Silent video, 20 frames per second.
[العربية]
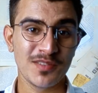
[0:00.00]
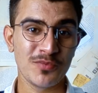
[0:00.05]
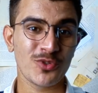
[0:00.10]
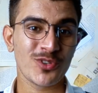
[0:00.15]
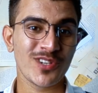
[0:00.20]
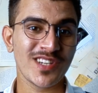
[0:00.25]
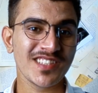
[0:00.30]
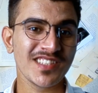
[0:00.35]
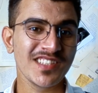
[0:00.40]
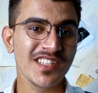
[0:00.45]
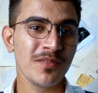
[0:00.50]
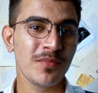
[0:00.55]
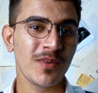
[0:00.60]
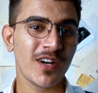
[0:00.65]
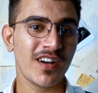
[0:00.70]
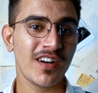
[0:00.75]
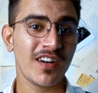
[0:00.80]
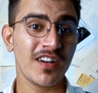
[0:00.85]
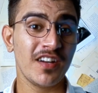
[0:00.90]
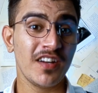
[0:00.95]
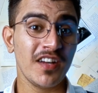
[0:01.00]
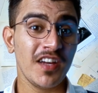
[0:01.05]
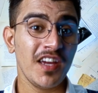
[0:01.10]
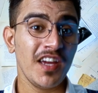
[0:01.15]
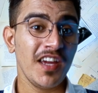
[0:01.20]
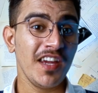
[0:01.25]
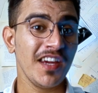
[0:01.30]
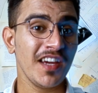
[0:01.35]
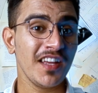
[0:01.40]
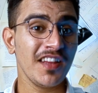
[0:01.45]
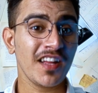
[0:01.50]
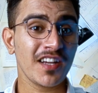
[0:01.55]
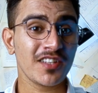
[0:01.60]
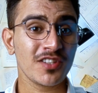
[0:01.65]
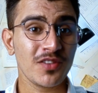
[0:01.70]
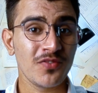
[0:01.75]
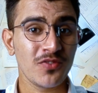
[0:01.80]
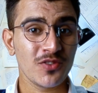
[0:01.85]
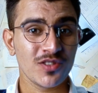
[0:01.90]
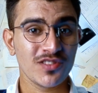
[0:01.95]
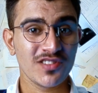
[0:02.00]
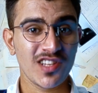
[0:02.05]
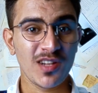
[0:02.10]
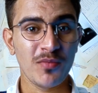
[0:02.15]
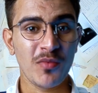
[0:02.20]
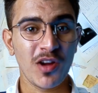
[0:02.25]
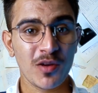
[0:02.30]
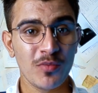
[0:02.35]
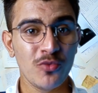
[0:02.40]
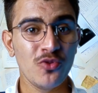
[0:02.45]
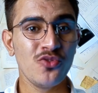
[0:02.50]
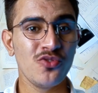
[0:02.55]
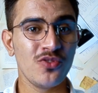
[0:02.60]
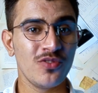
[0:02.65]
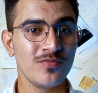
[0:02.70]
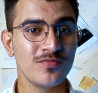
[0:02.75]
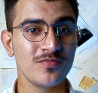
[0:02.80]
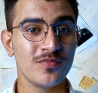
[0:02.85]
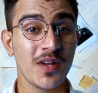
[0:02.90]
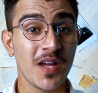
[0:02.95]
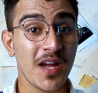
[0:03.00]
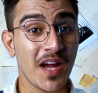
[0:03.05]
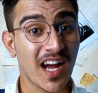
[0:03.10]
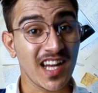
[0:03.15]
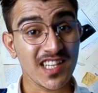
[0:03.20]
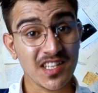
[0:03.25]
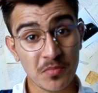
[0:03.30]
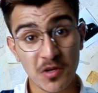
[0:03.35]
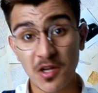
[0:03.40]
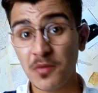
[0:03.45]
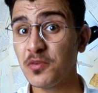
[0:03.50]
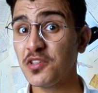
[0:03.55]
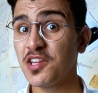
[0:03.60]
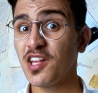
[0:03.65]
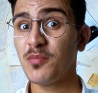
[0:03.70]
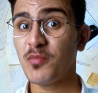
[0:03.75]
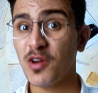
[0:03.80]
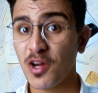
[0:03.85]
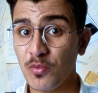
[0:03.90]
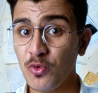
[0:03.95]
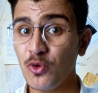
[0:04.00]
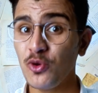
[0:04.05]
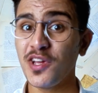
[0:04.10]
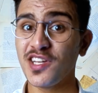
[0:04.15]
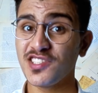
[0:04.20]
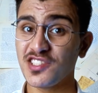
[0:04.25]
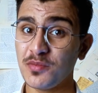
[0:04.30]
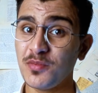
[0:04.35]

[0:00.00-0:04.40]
ديمقراطيه بقى هي انك ترفض تضل مقموع حدا بحب يضل مقموع يا